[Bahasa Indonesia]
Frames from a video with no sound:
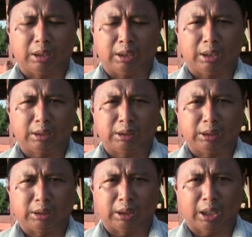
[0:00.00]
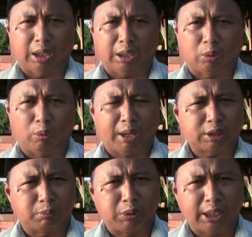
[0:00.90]
ada
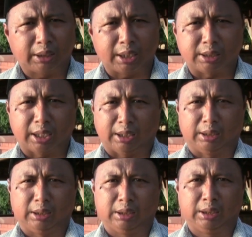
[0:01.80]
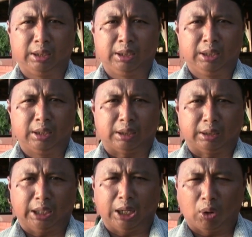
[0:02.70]
3,9 derajat
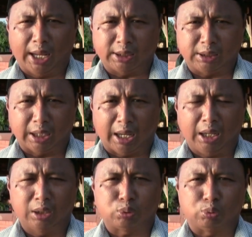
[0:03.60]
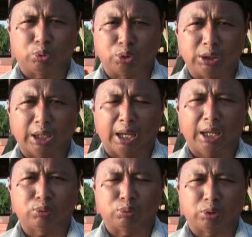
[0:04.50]
dan elongasinya
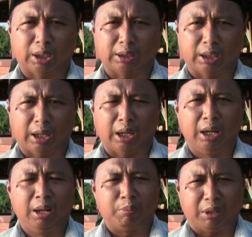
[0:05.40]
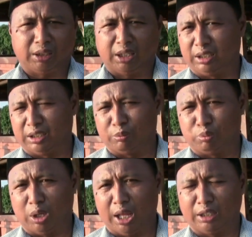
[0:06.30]
sudutnya sudut antara matahari
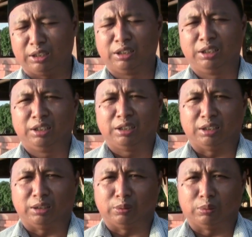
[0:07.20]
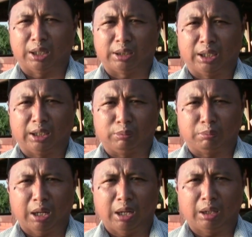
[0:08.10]
dan bulan itu ada
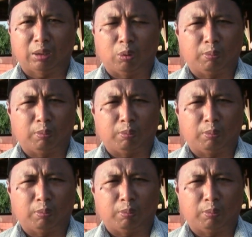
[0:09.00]
5,5